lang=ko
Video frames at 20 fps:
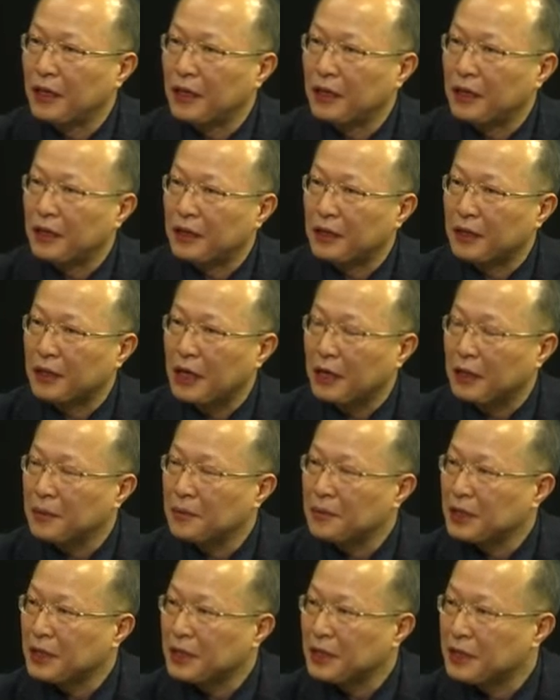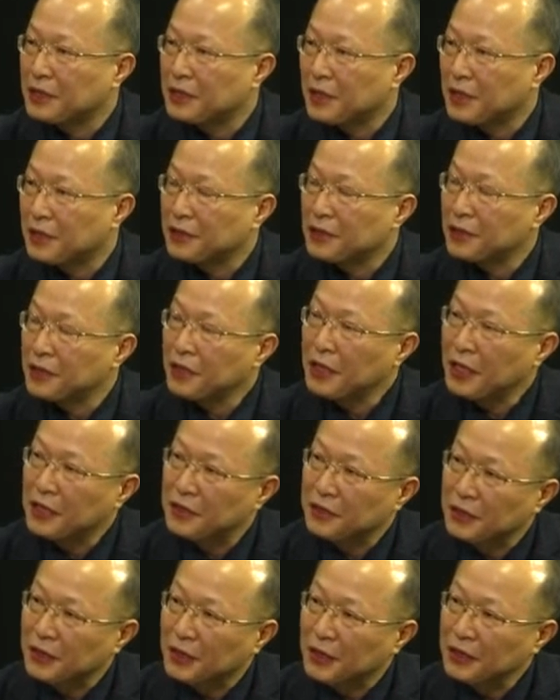어, 가끔씩 이제
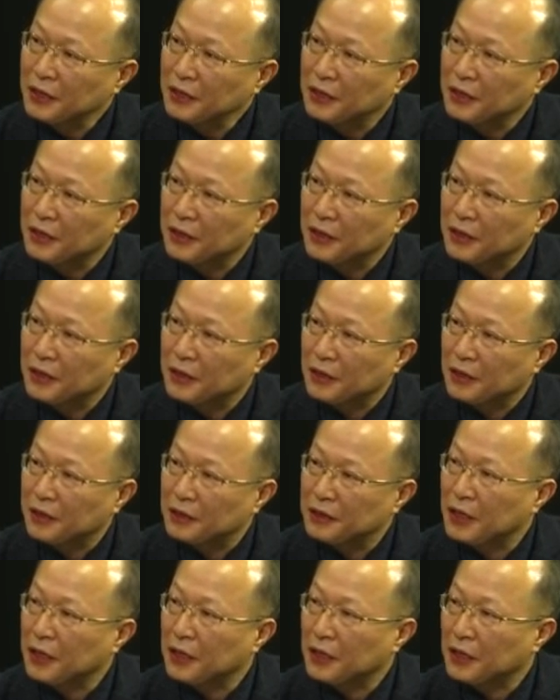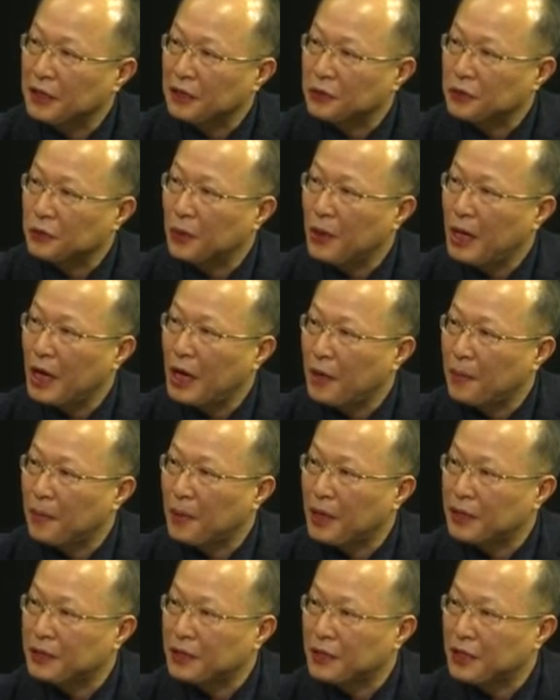성인에서 예. 어, 생기는 소아암
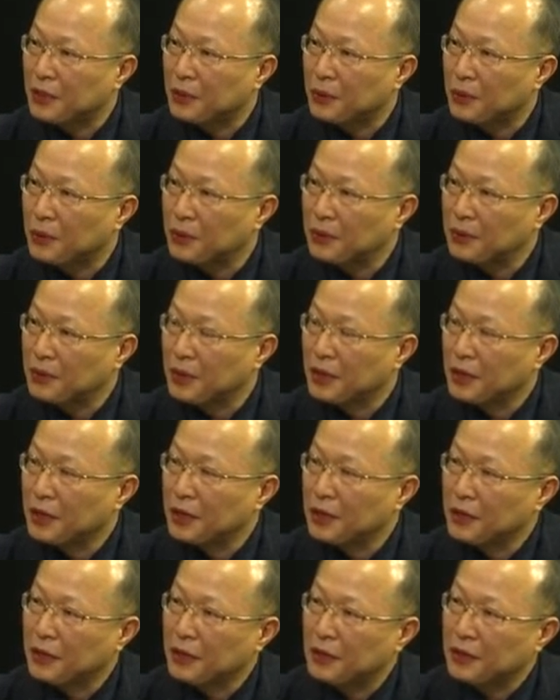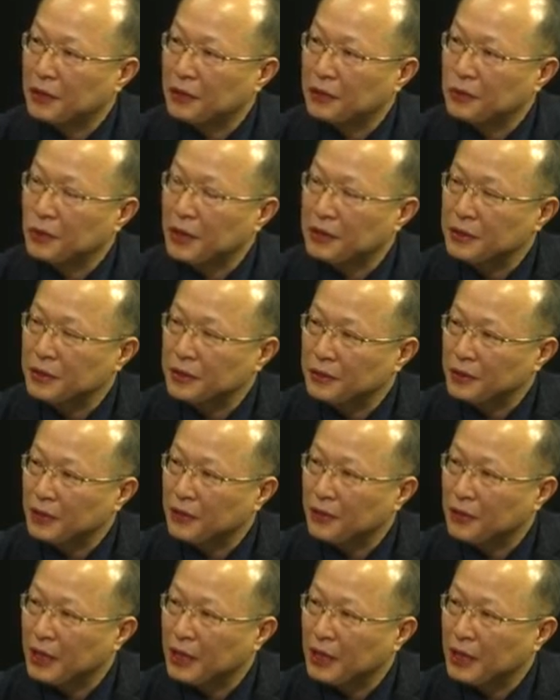환자도 예. 어,
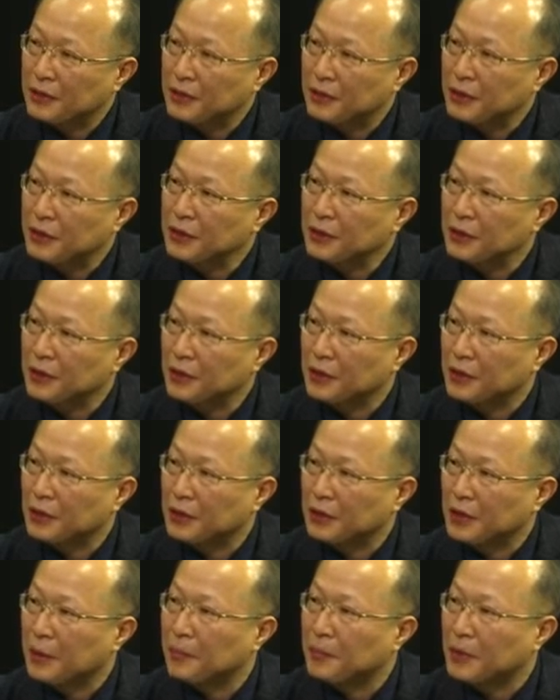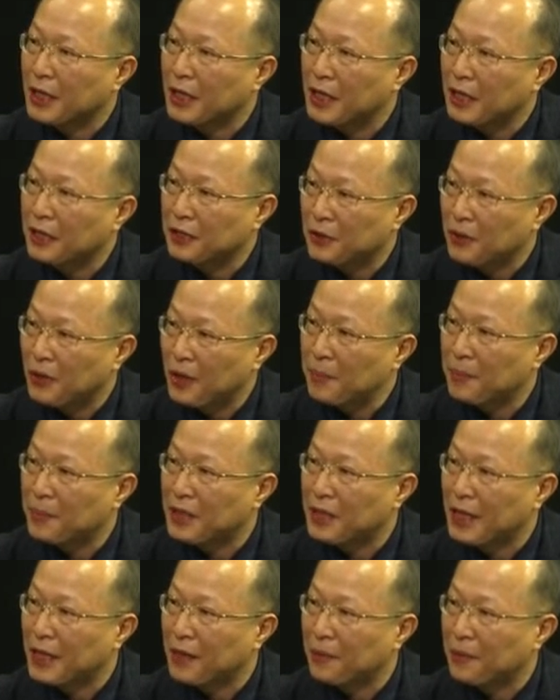소아청소년과에서 어, 담당하기도
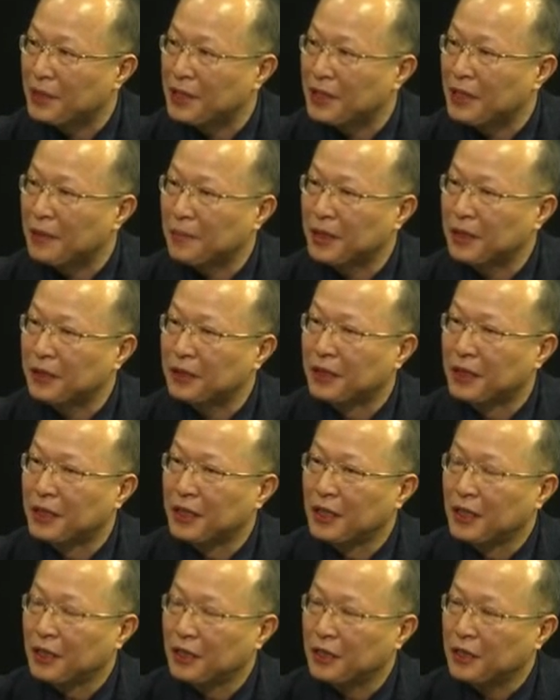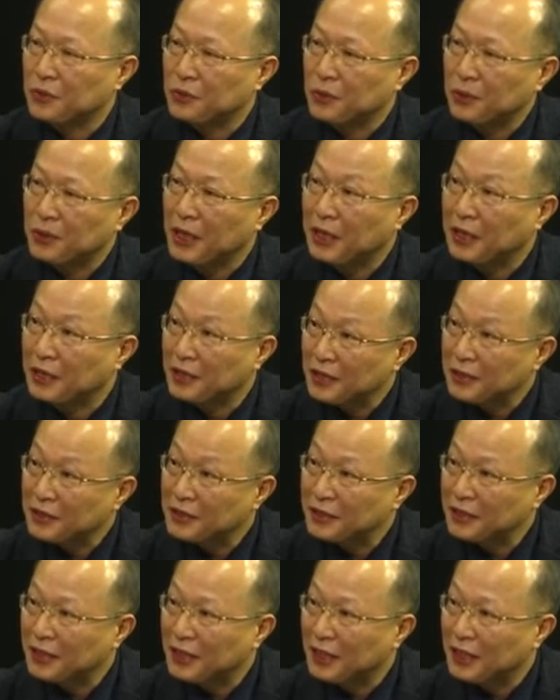합니다. 왜냐하면 그 종양의
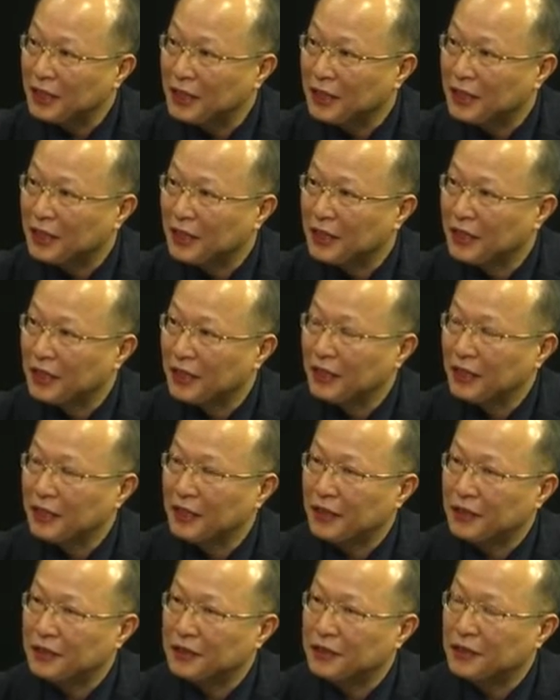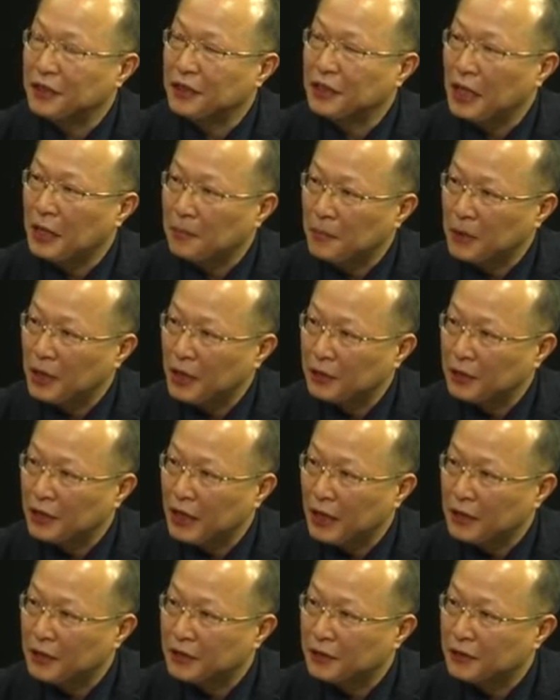특성이 예. 어, 성인암과는
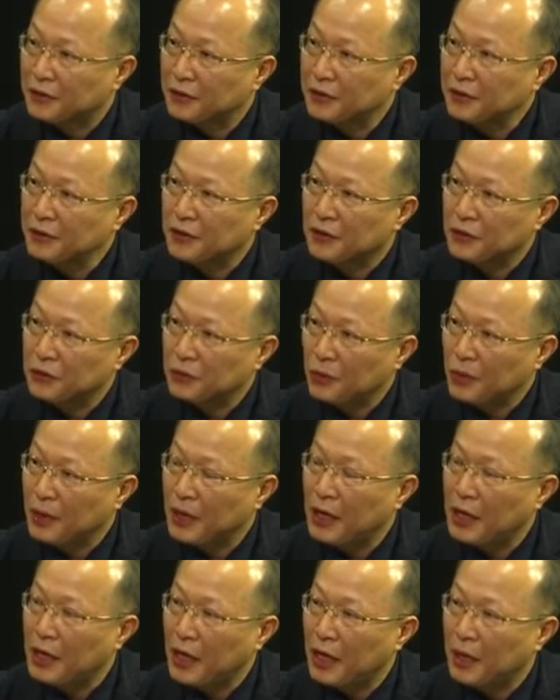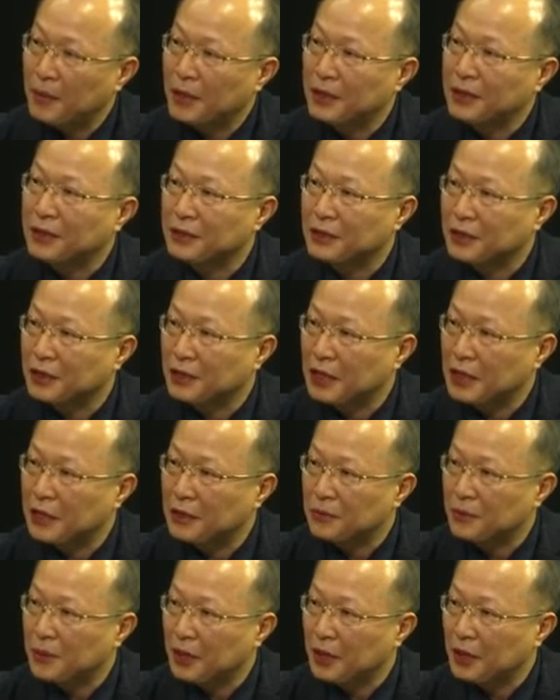다른 소아암의 특성을
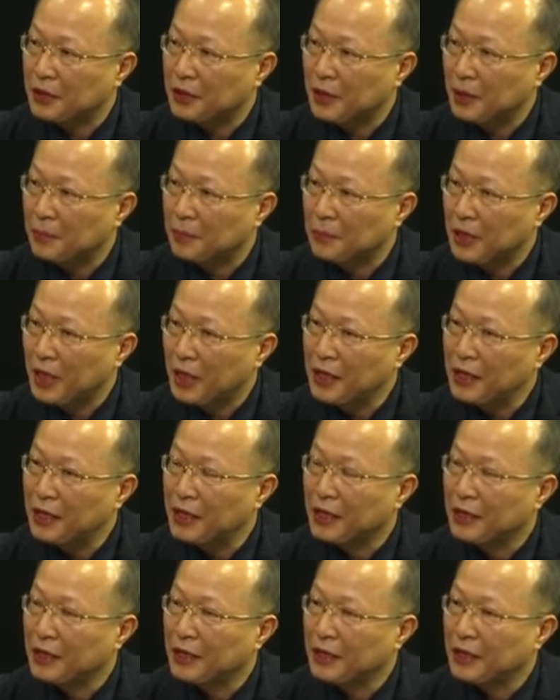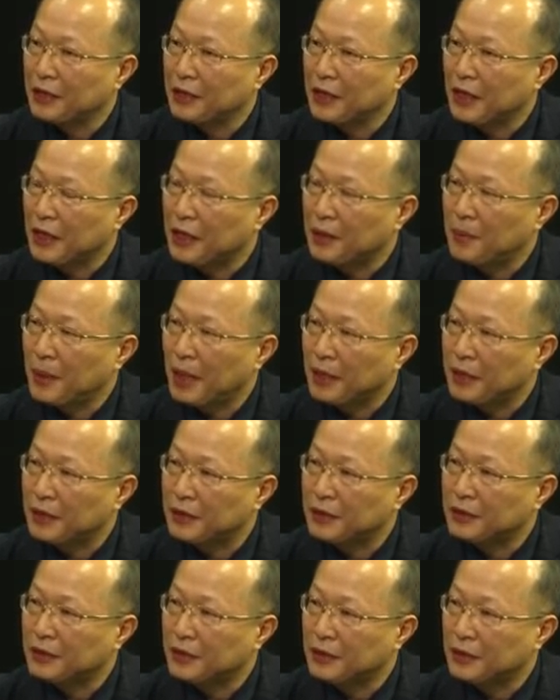가지고 있기 때문에 나이가
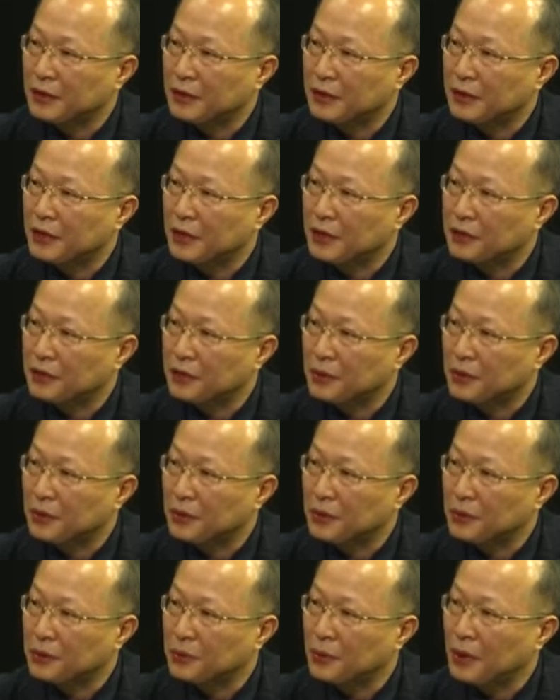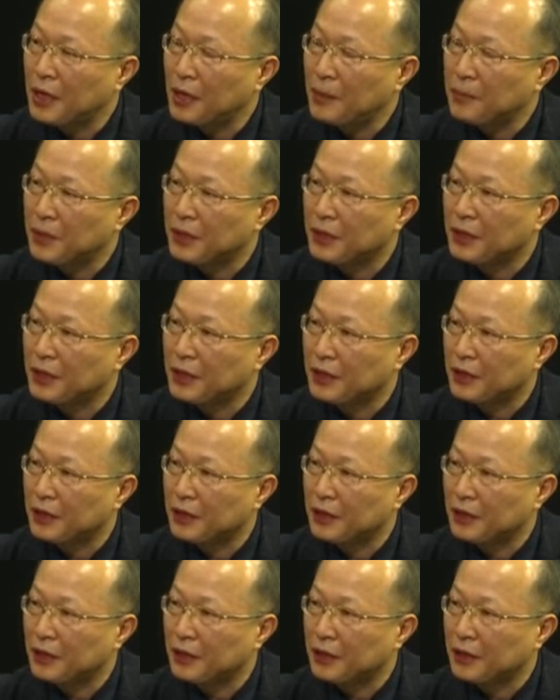많은 어른에서도
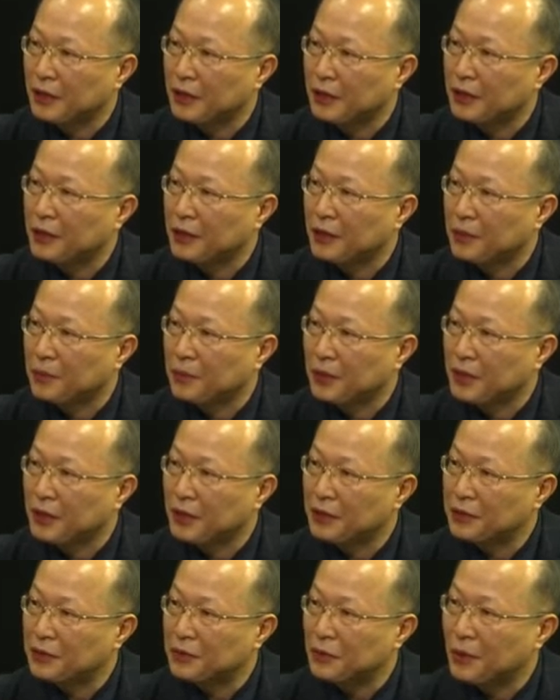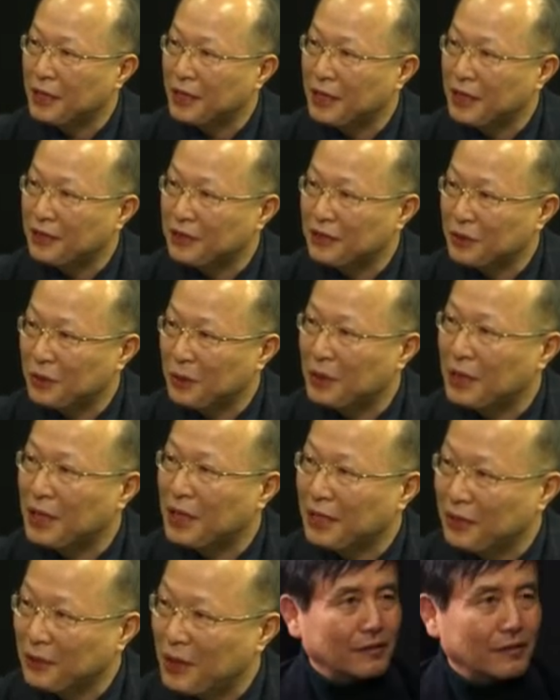소아암이 걸린 경우에는 소아과에서 치료를
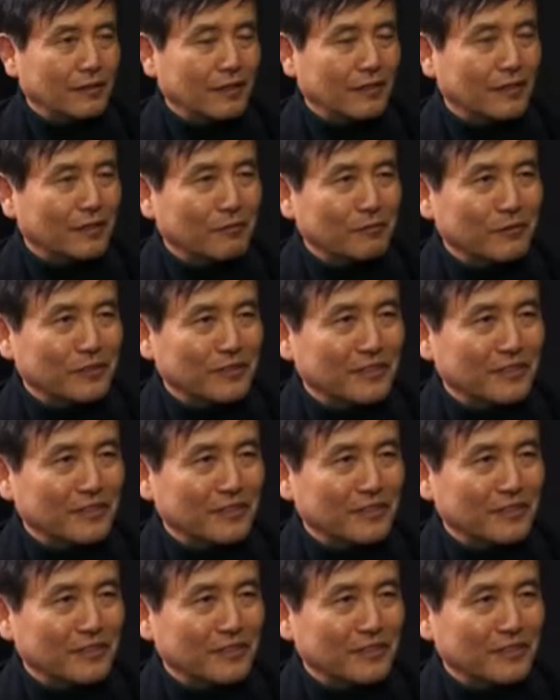하기도 합니다. 아, 그럼